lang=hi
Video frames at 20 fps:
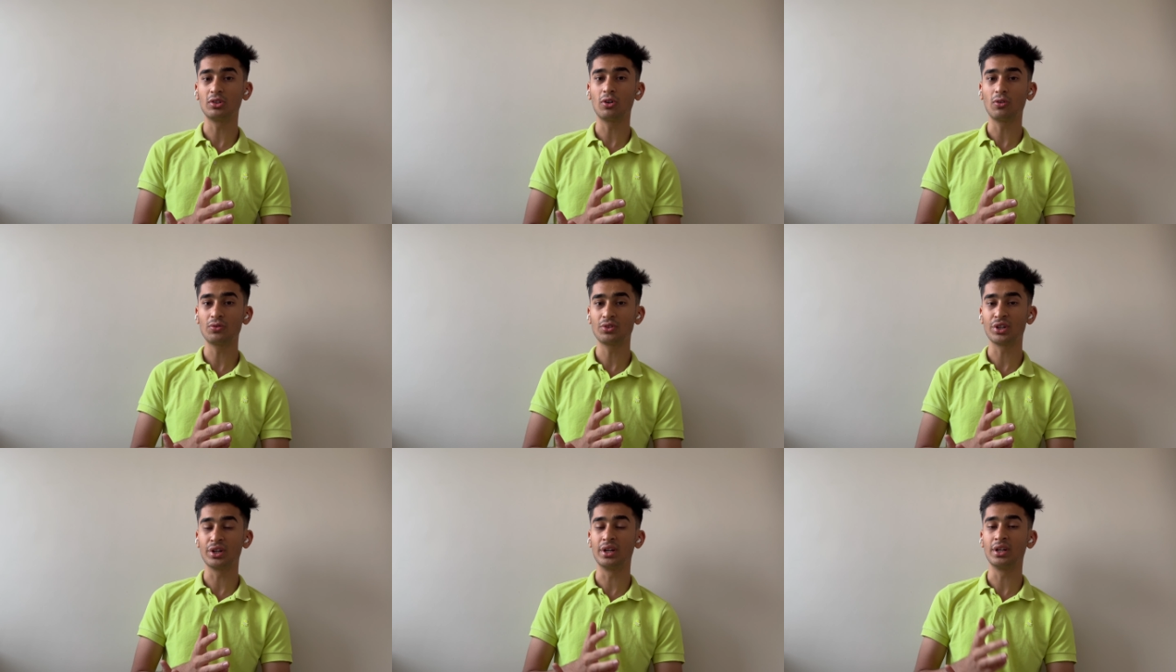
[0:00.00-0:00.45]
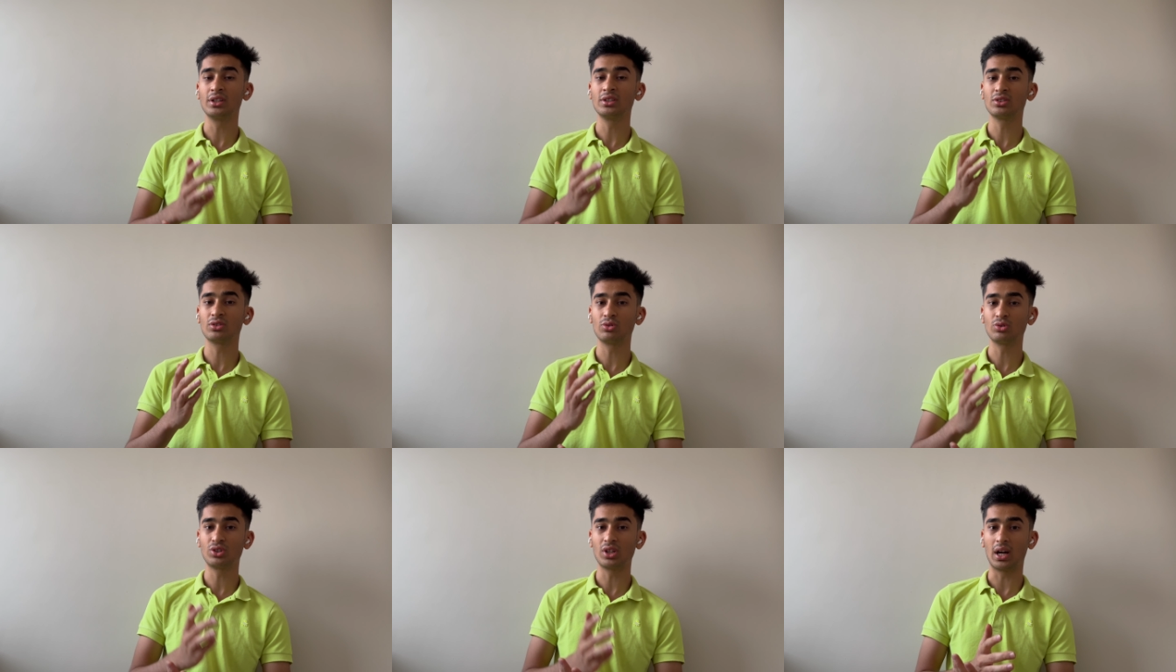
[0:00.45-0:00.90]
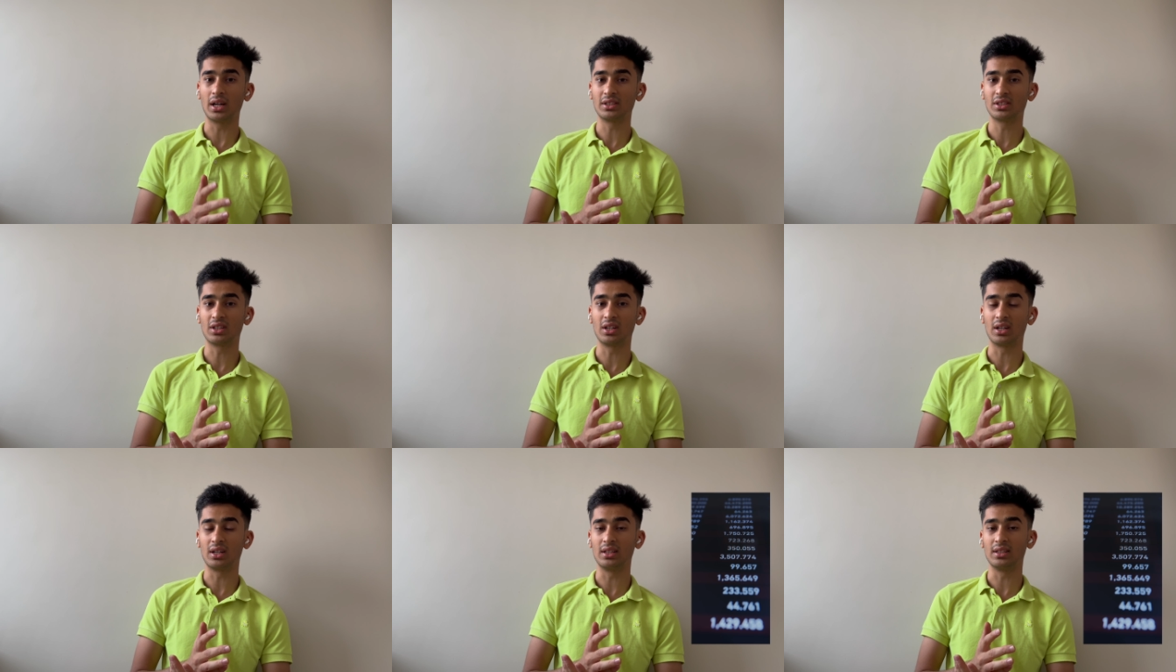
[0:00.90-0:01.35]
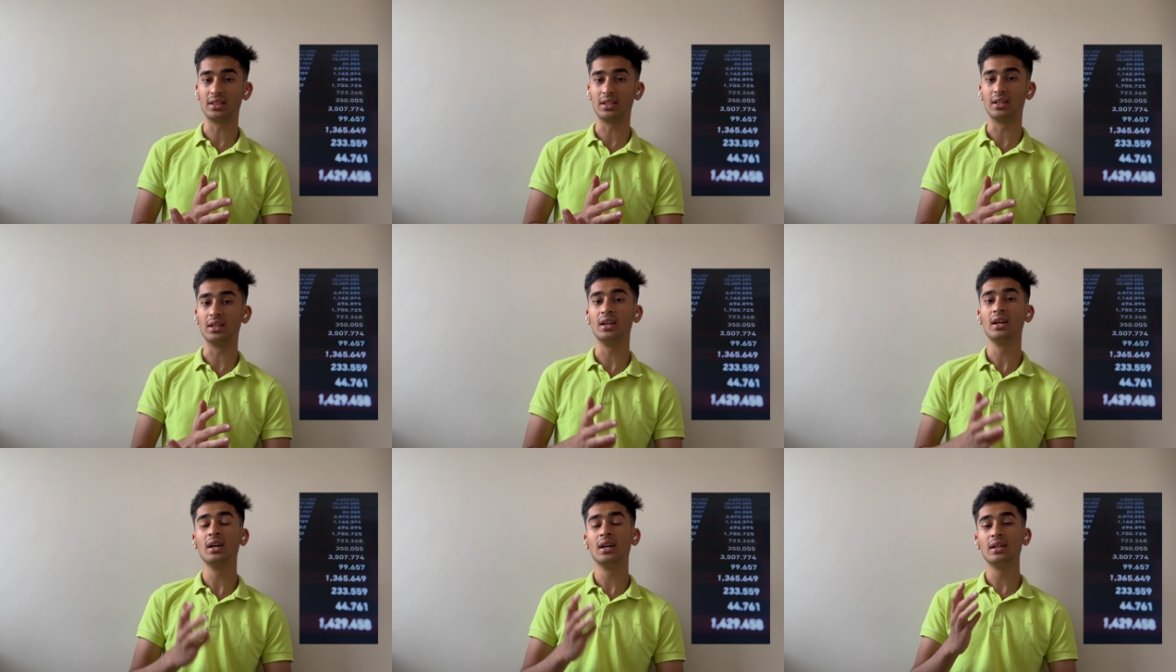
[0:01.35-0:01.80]
ऑफ शेयर्स को चार्ज कर लेते
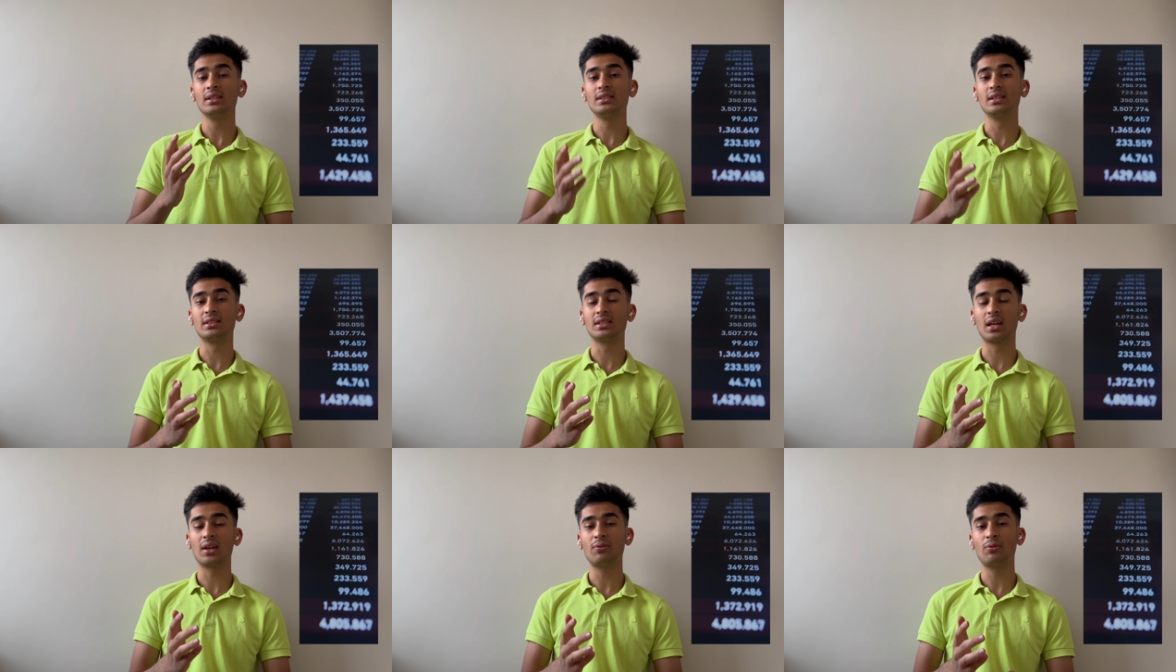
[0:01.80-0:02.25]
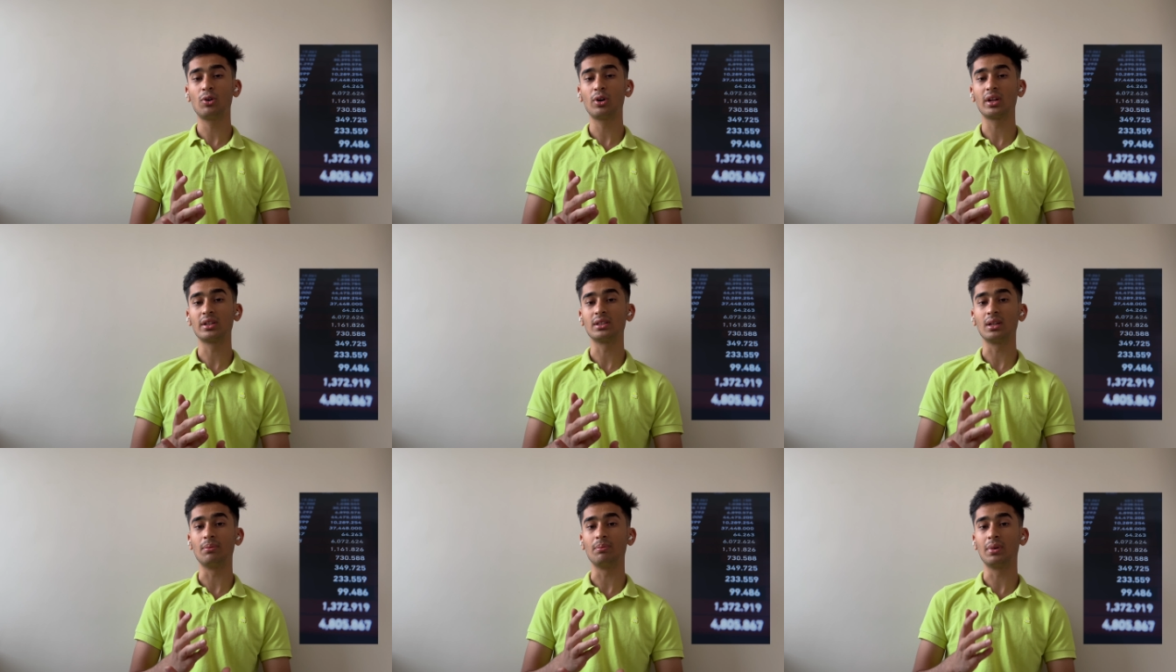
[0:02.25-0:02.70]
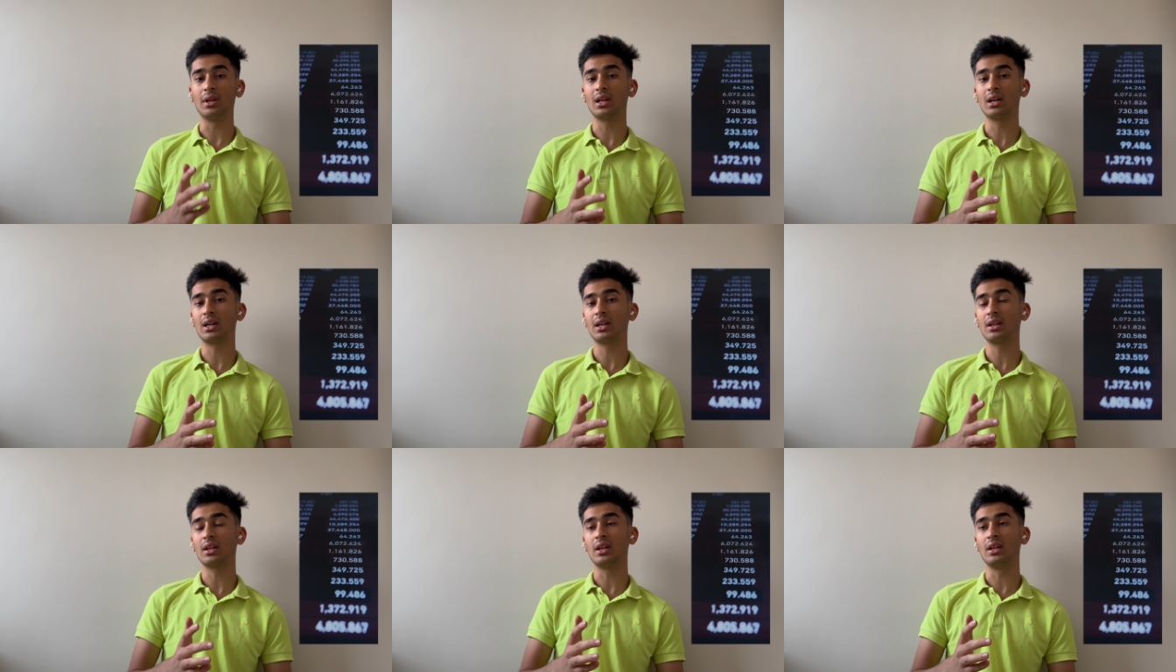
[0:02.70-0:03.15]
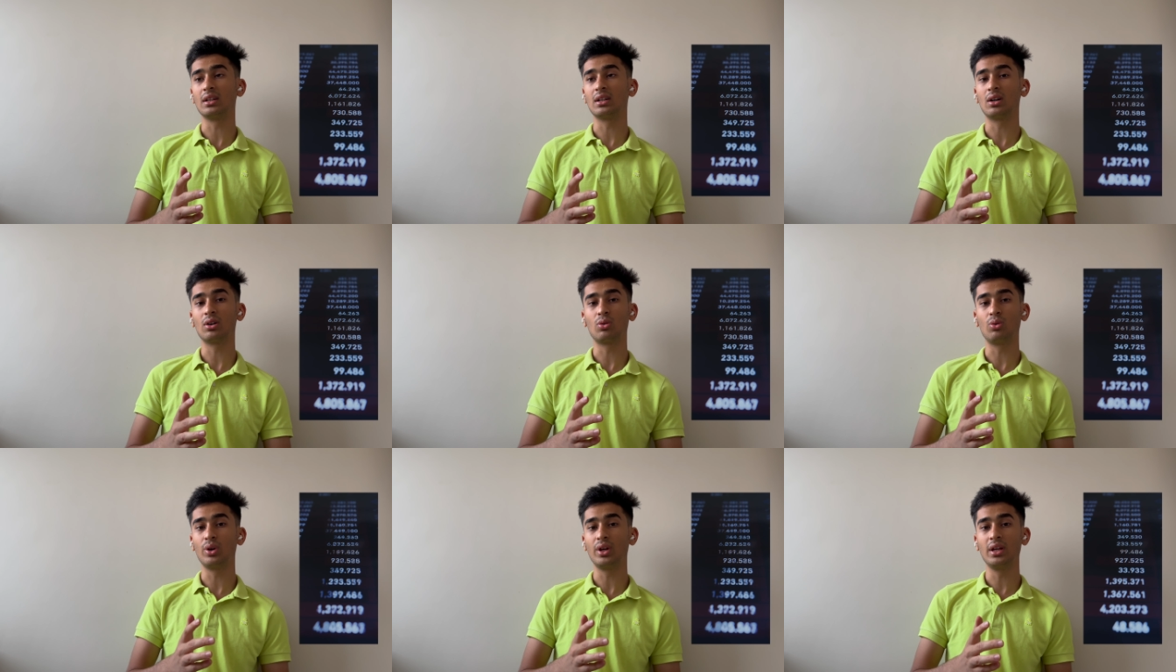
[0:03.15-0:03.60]
हैं जैसे कि फॉर एग्जांपल अगर इनका
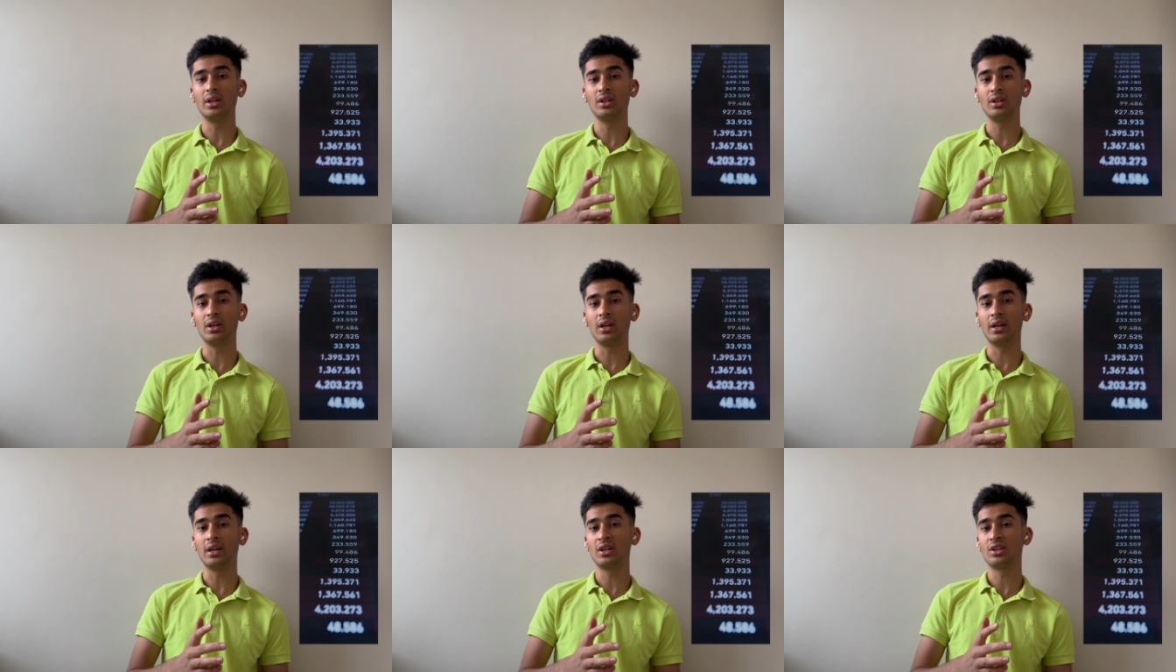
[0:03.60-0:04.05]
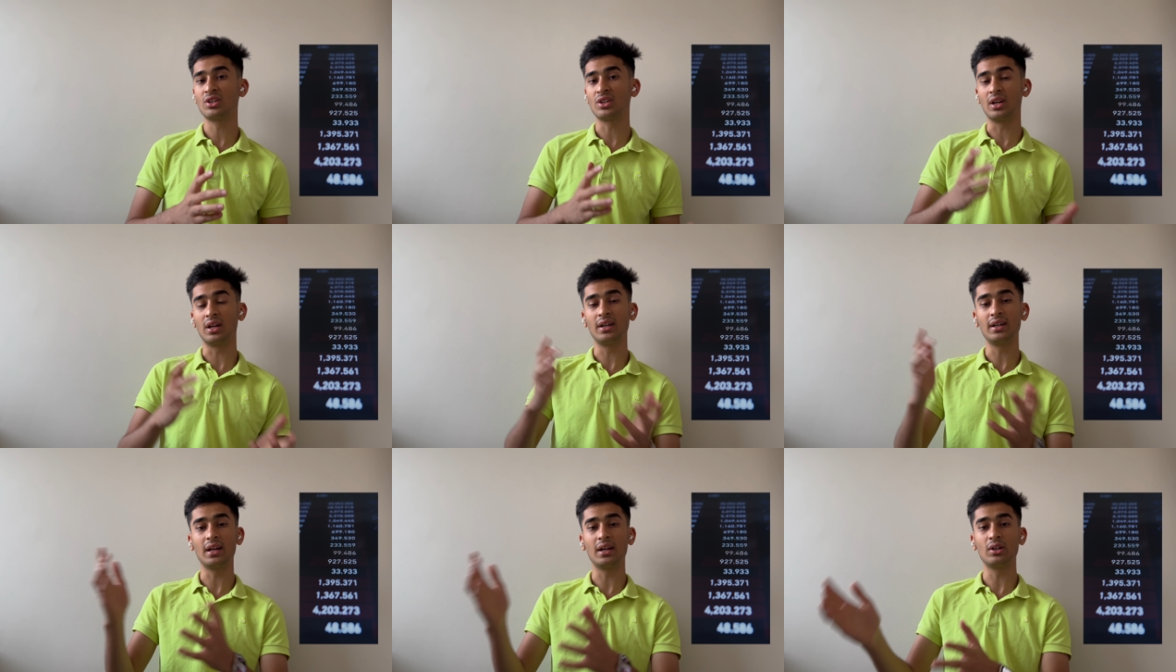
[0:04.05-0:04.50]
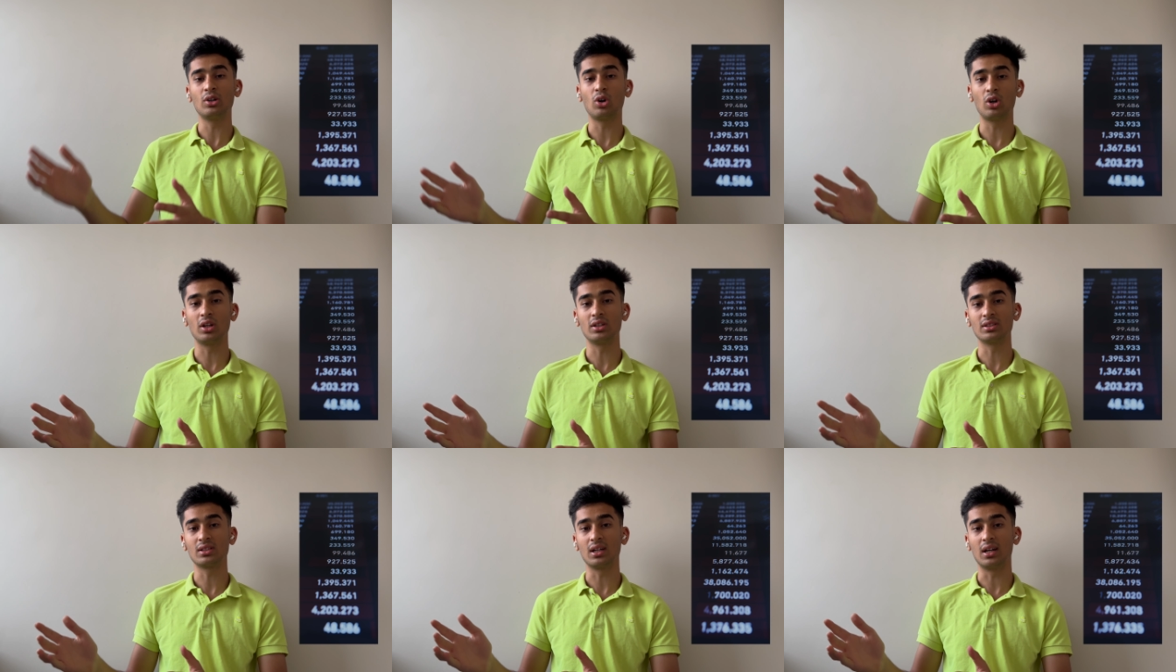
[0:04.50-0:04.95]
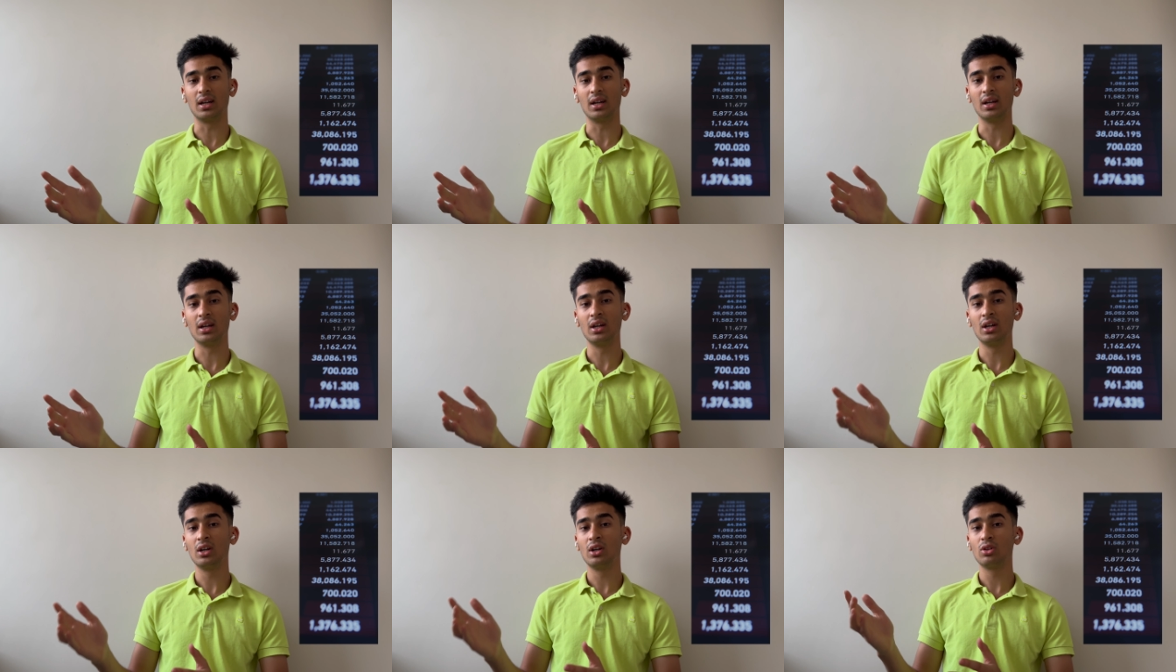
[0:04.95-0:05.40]
कोई एक शेयर टेन डॉलर्स का है